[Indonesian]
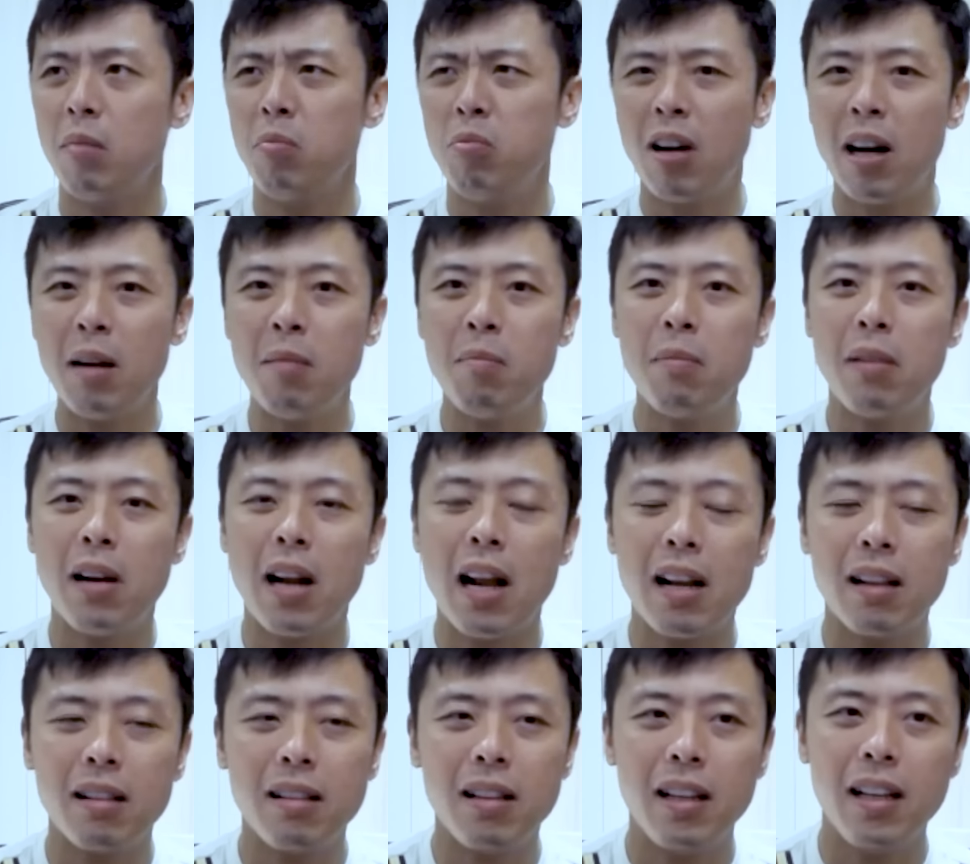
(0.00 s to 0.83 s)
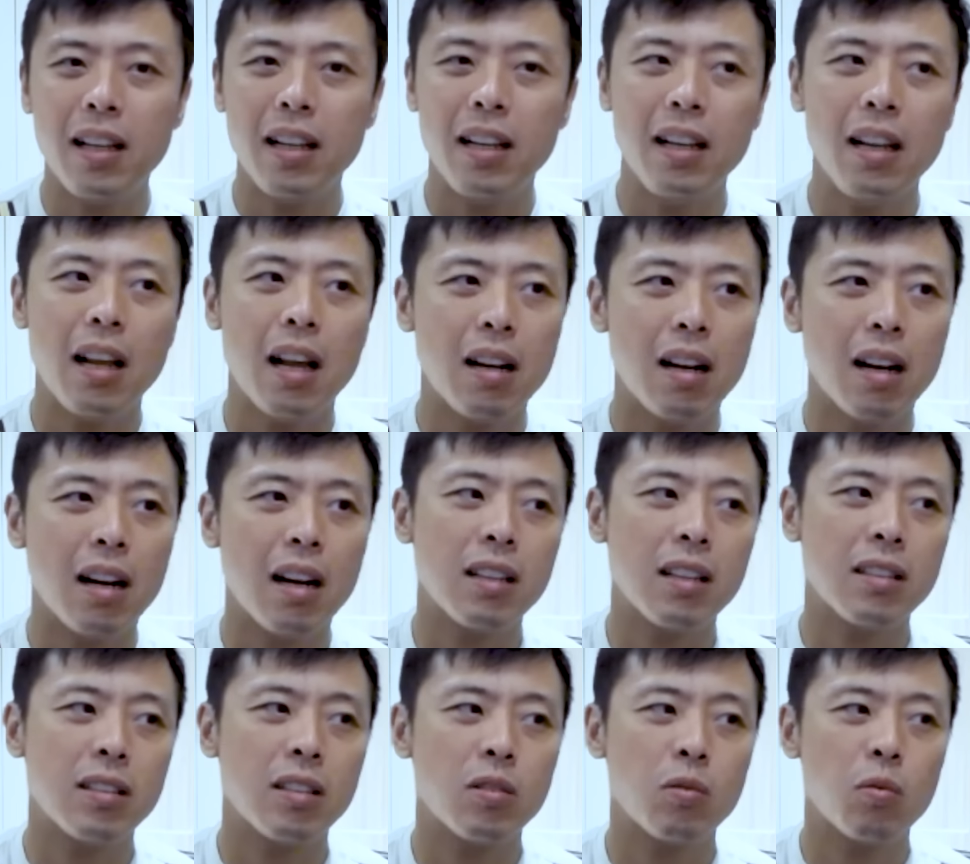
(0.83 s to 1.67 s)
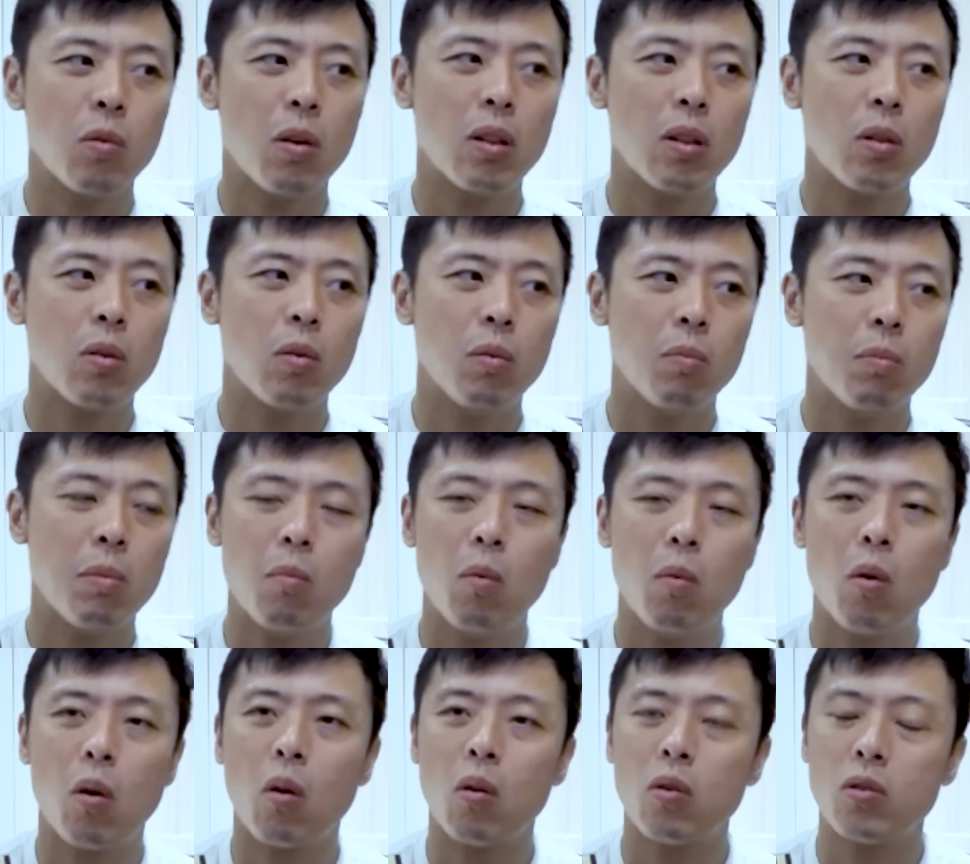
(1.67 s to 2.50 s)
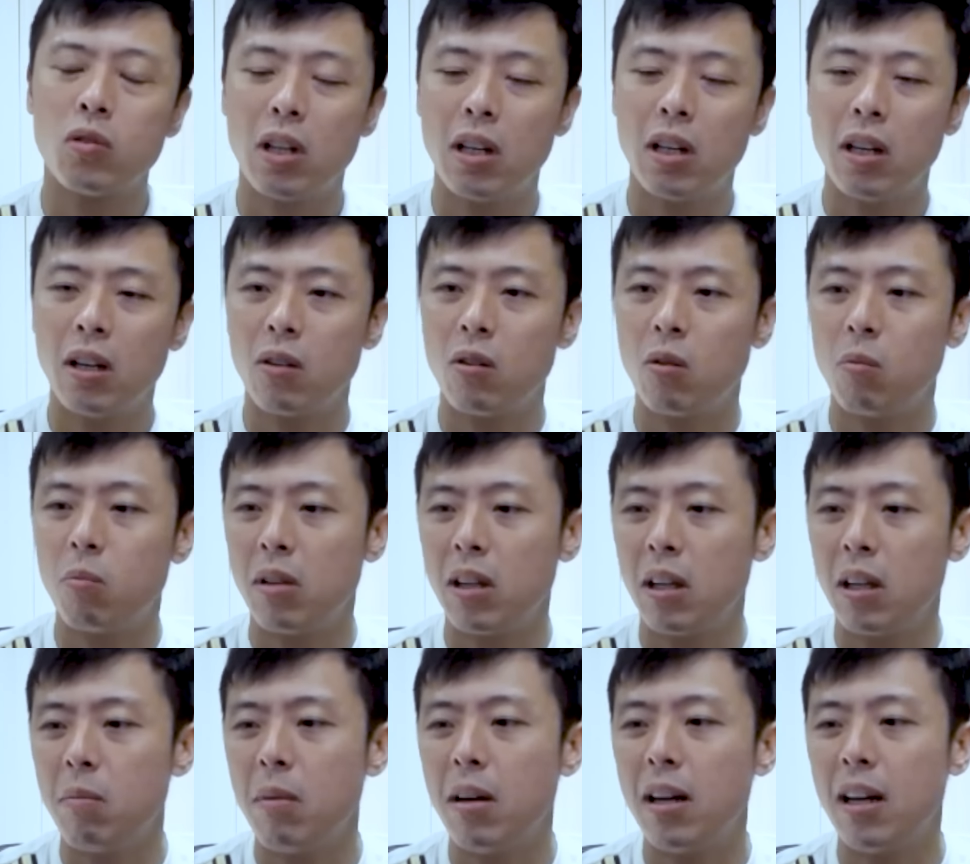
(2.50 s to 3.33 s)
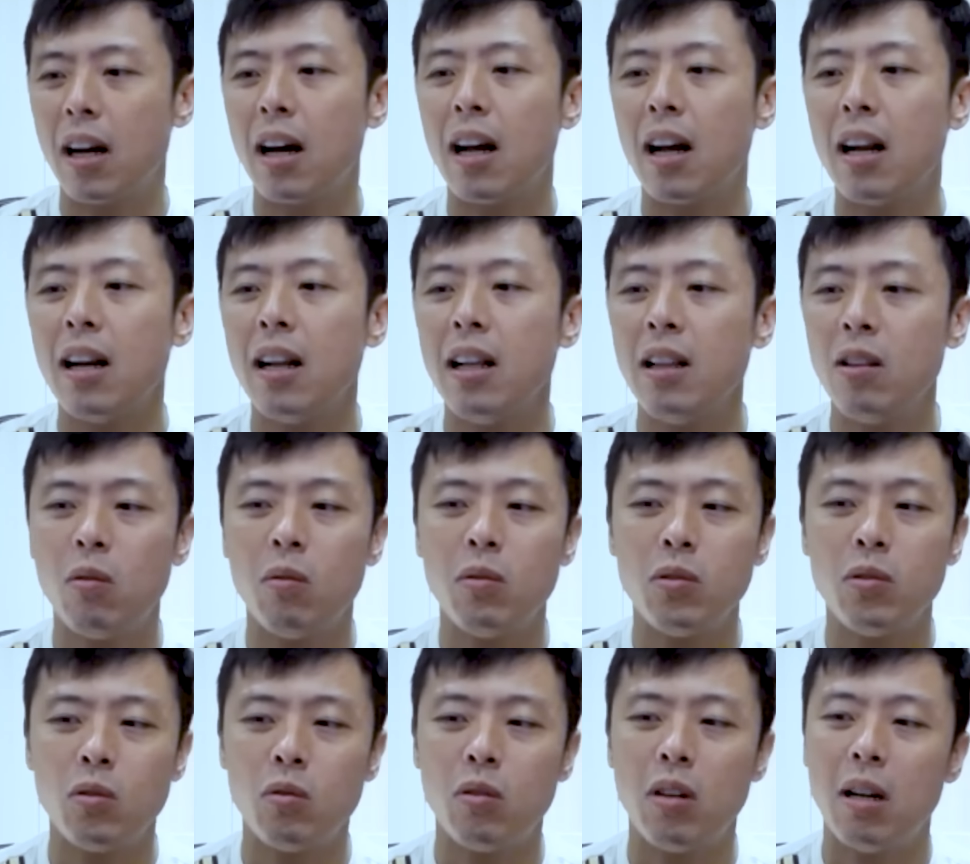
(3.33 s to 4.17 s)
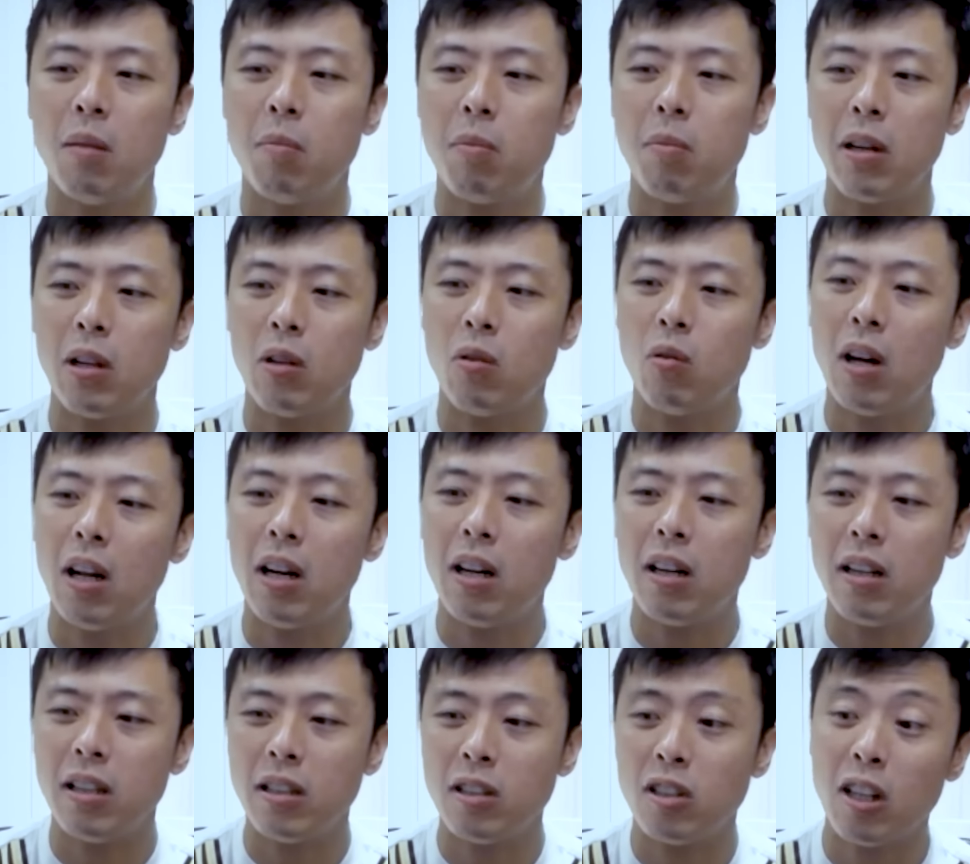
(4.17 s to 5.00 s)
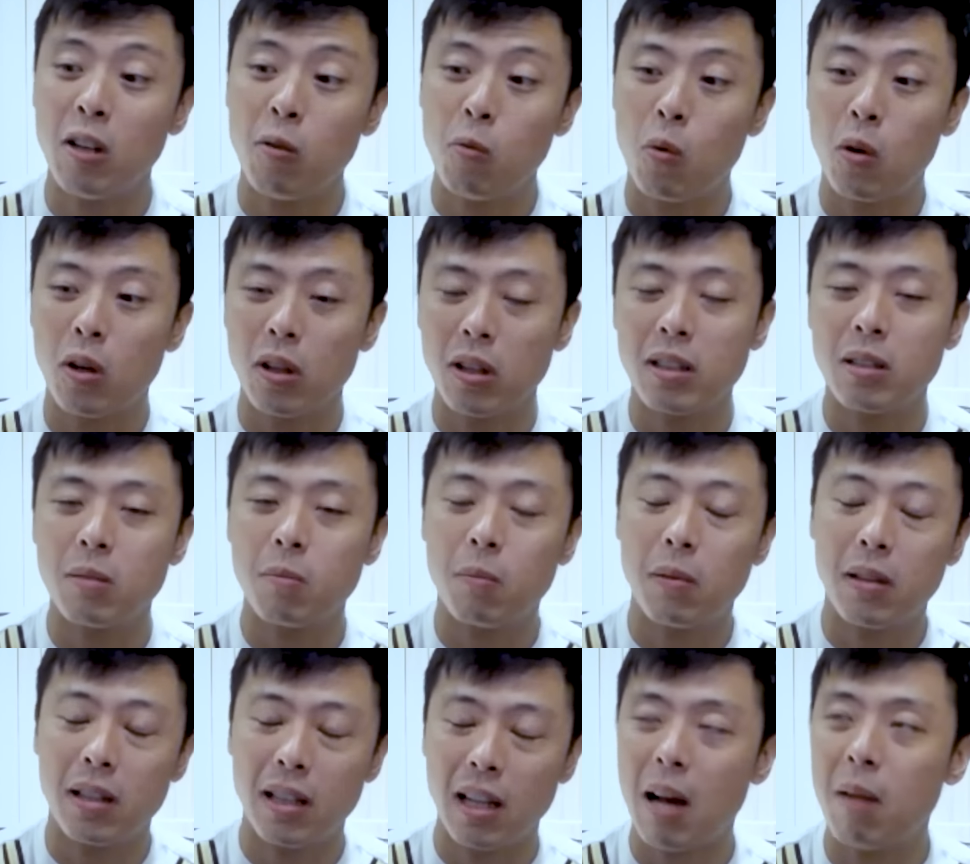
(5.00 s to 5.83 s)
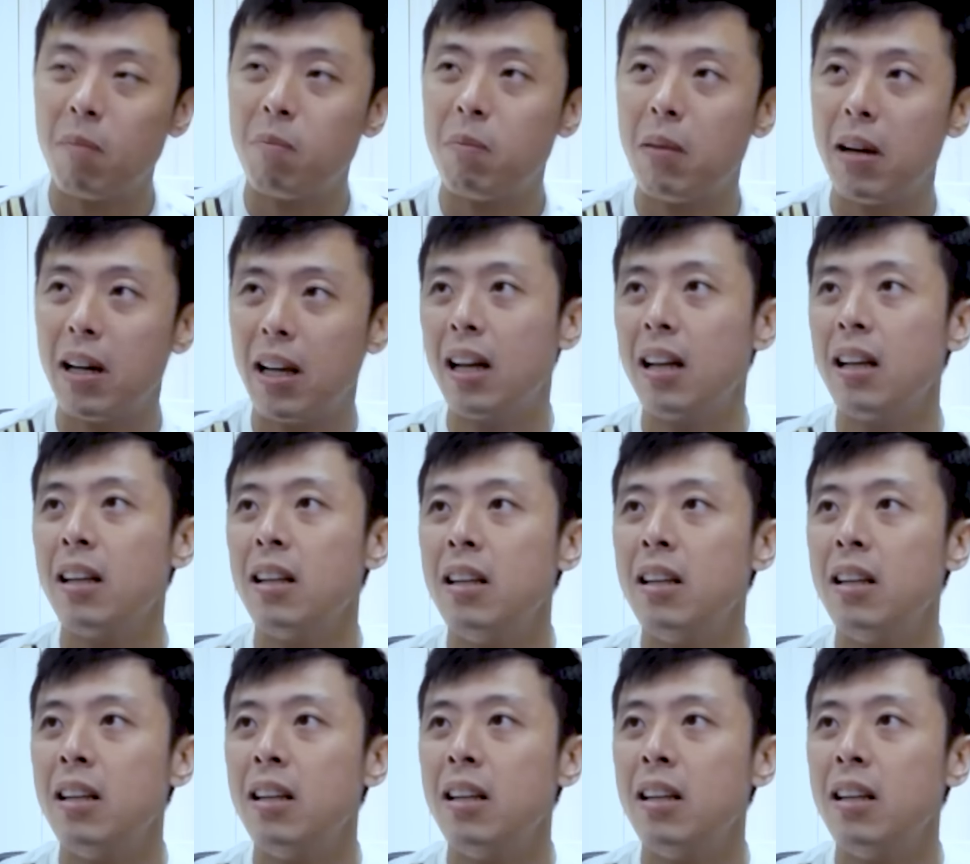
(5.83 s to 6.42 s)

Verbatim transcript: Bukan berarti ini adalah sesuatu pemborosan ataupun gimana, karena itu sudah ada perhitungan risk rewardnya seperti apa ya.